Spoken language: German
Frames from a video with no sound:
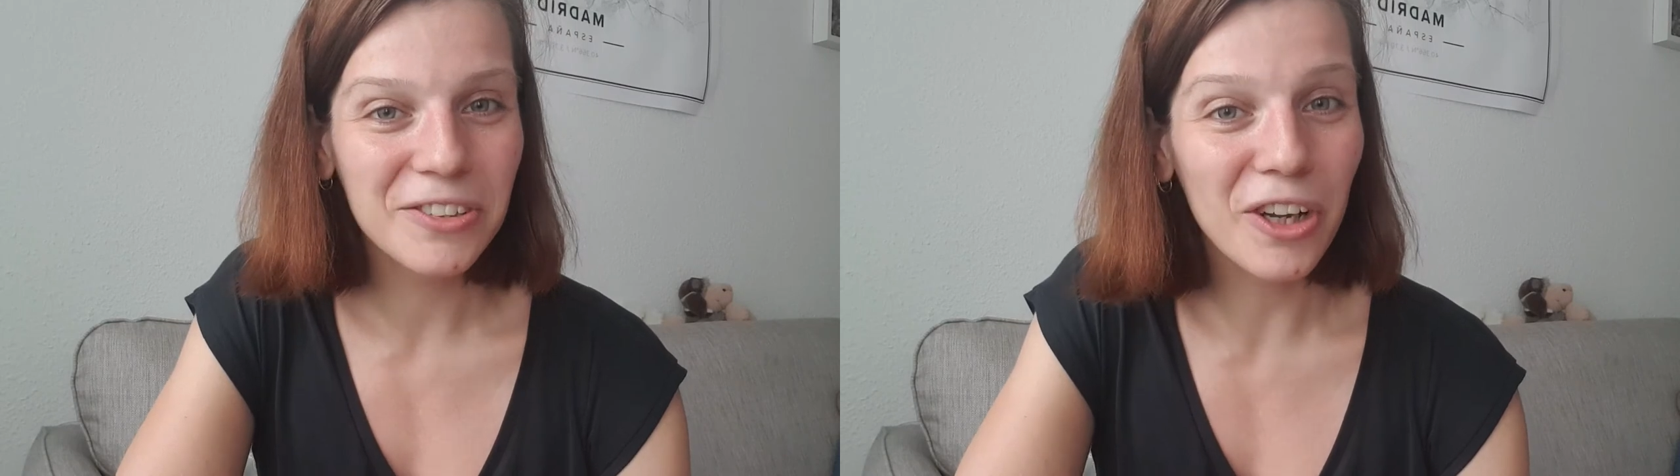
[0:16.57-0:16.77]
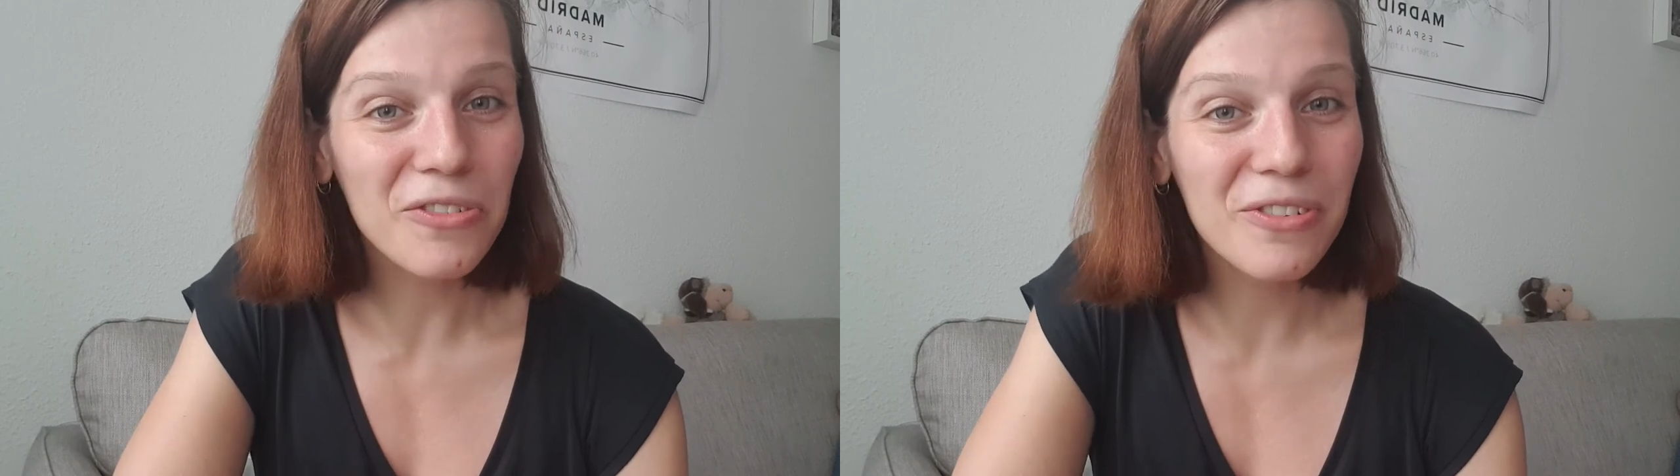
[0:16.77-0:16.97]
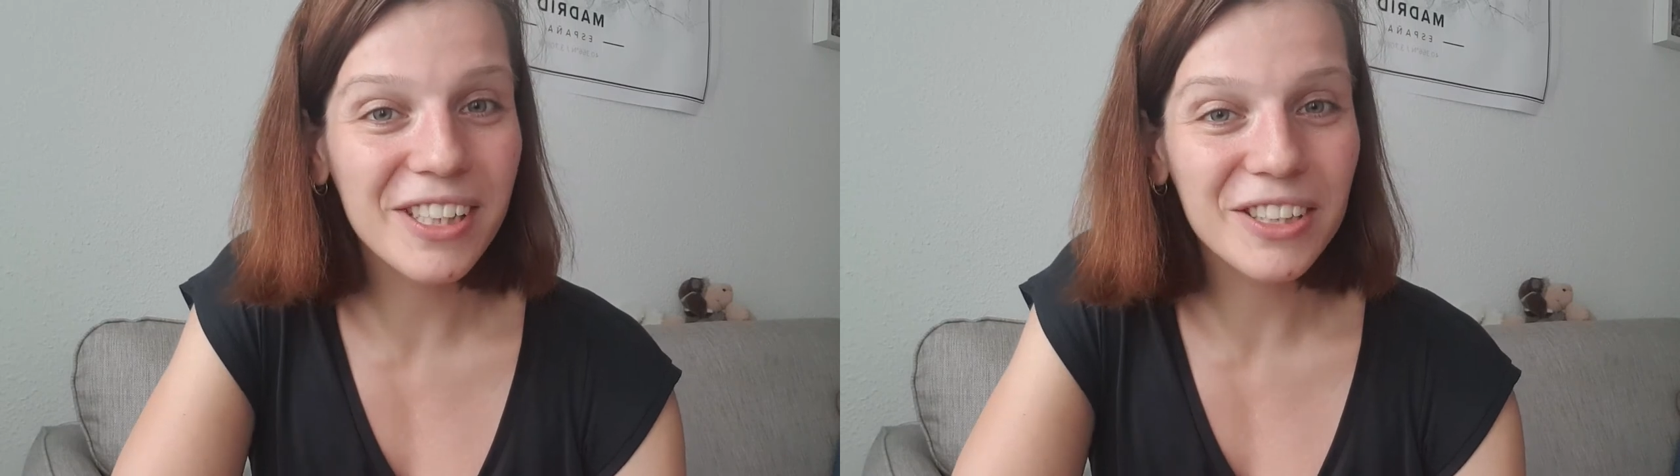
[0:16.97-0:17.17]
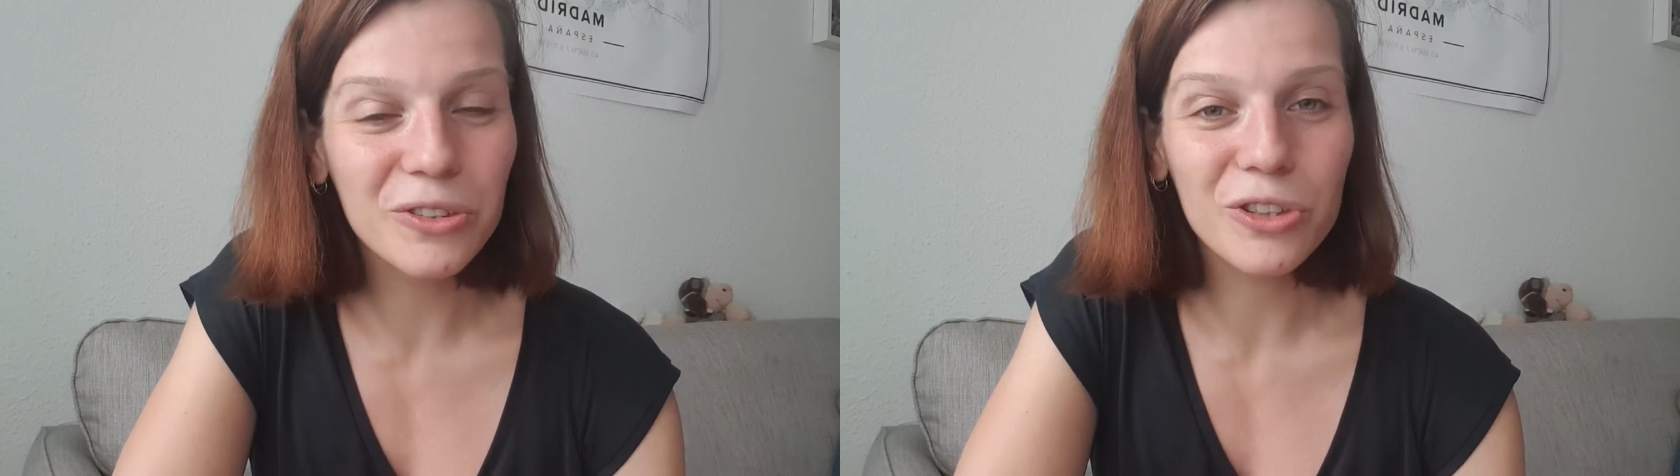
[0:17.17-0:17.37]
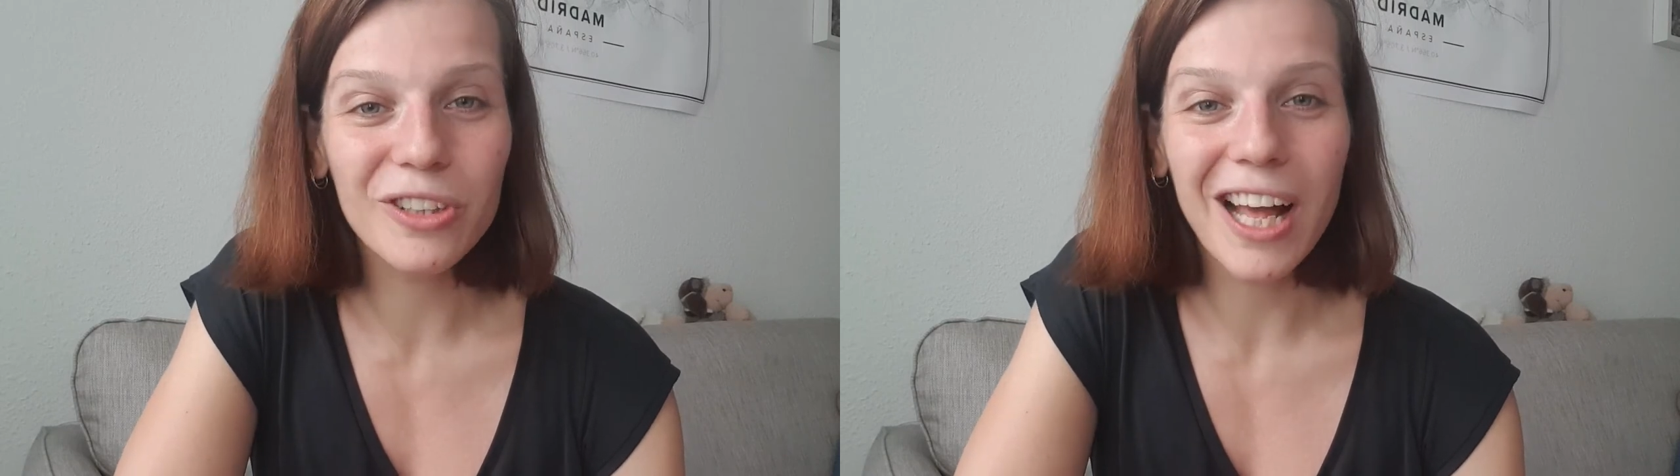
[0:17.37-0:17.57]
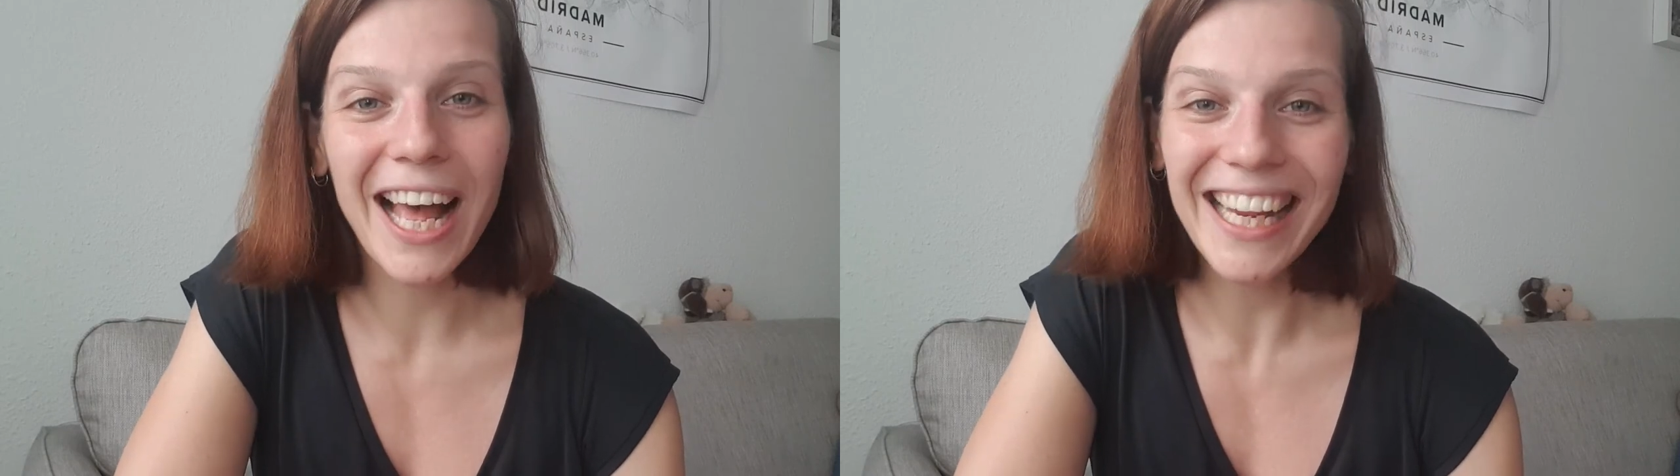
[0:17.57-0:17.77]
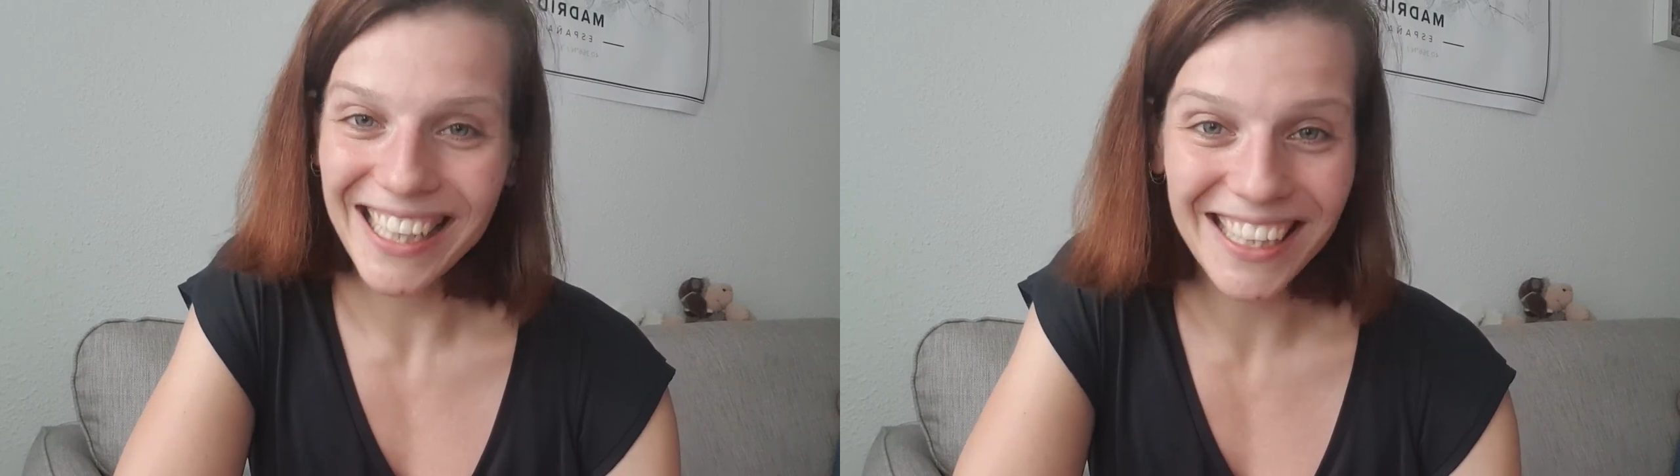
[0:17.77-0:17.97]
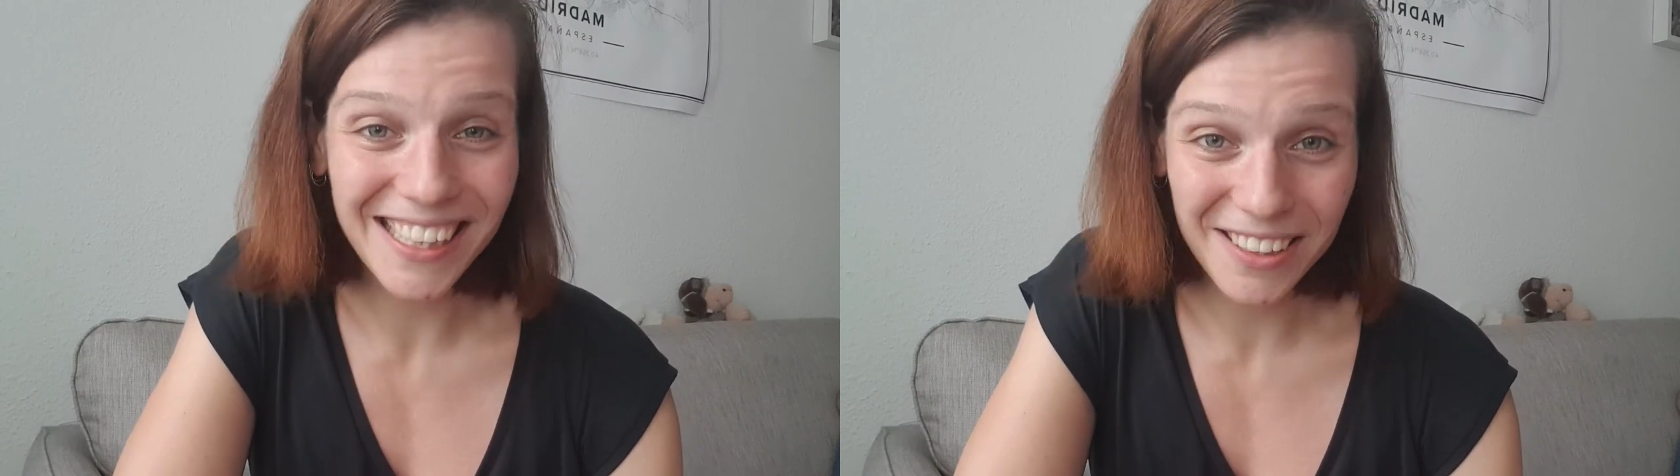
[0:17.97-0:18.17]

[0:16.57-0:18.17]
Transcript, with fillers: Dort findest du schon einige